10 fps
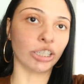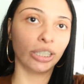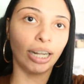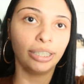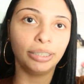A
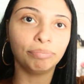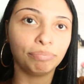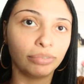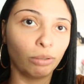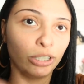Gi tá ali.
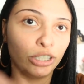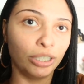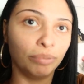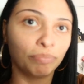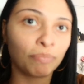Então
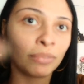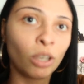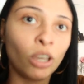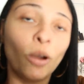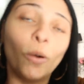hoje.
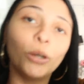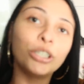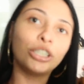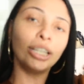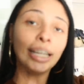
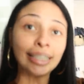Hoje,